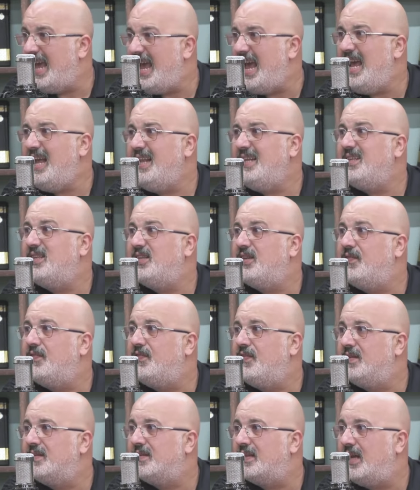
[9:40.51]
en
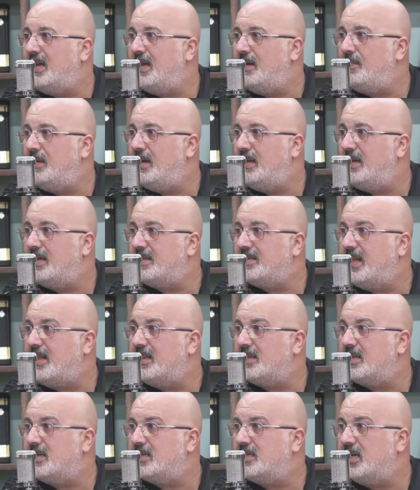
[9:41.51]
tıfıl talebeyle
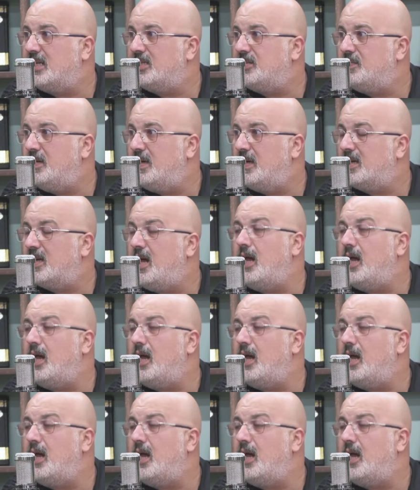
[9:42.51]
dalga geçmeye